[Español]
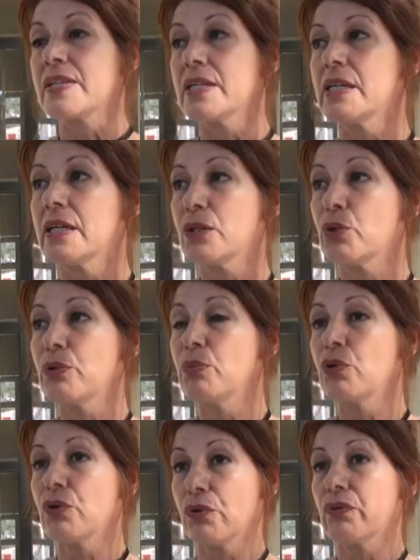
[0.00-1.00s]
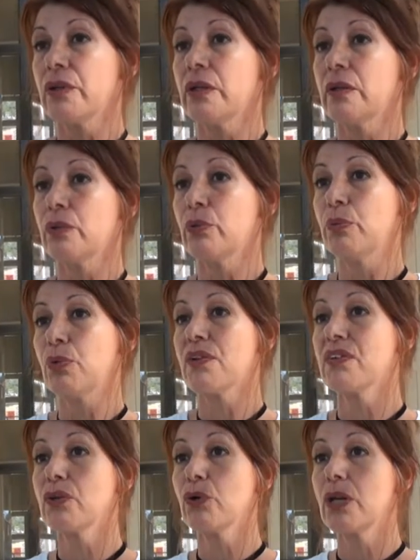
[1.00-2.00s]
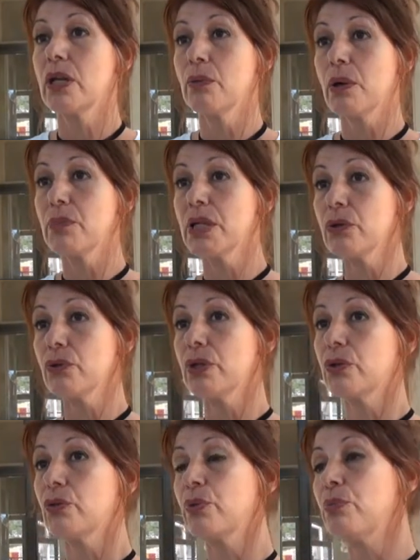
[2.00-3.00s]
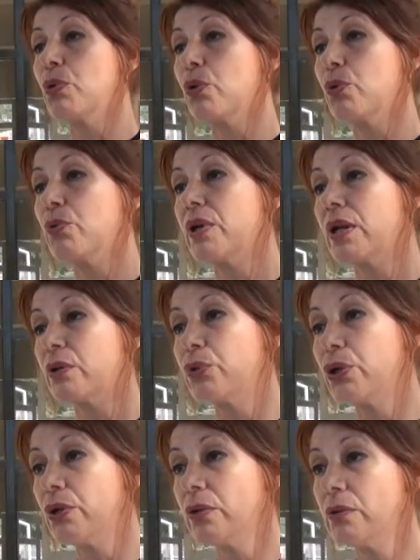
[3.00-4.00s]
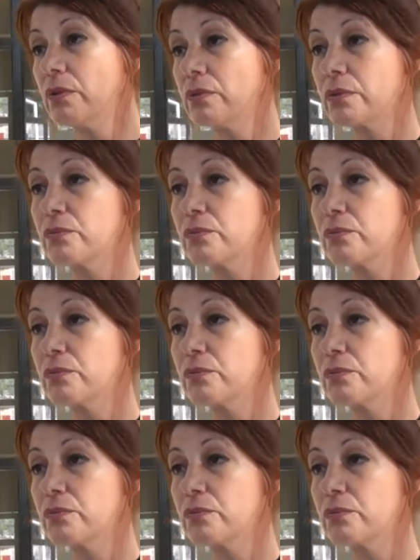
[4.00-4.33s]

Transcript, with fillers: Sí, estuvimos, sí, estuvimos haciendo relevamiento y estuvimos con una reunión